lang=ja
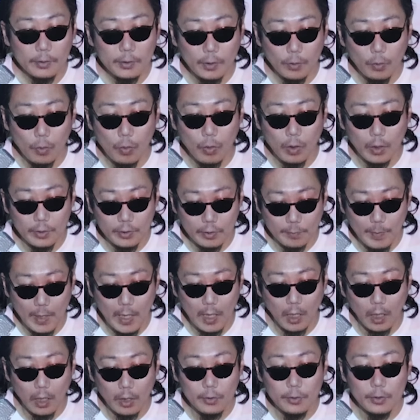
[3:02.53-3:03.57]
日本をはじ
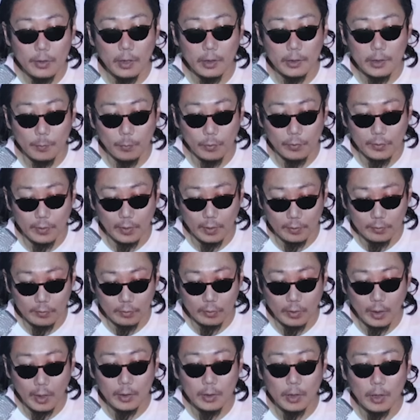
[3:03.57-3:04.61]
めアジアでも
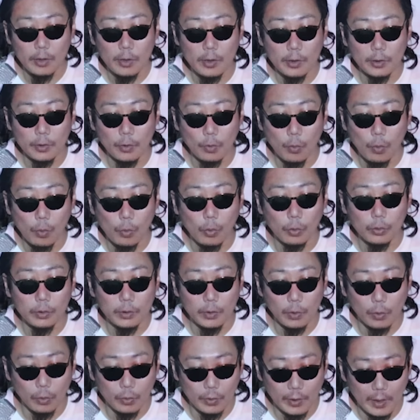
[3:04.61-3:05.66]
絶大な人気を
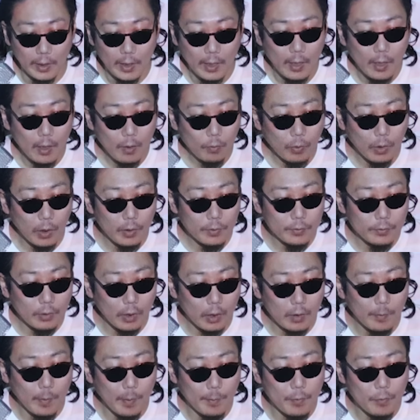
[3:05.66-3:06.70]
誇っており、
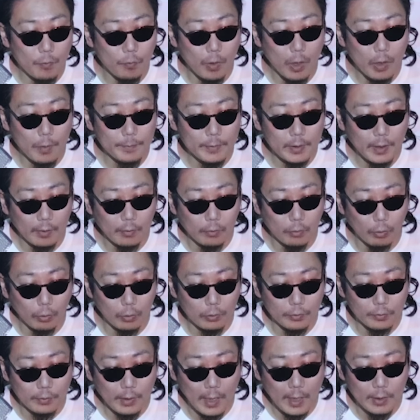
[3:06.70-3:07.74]
ファーストアルバム Warm な
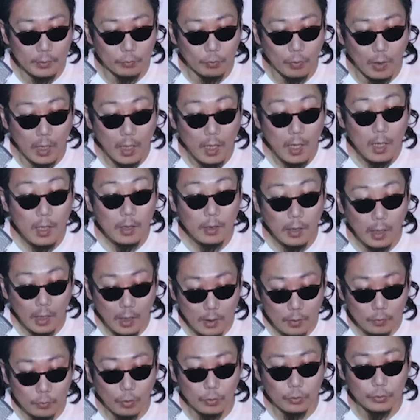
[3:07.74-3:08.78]
Cold Night は
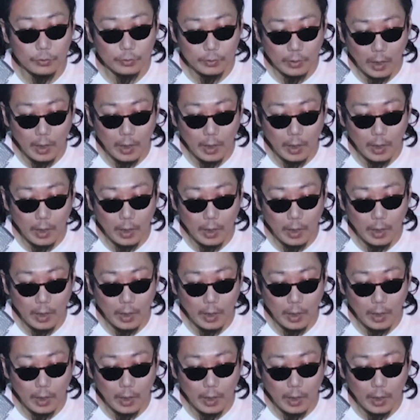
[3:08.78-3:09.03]
韓国、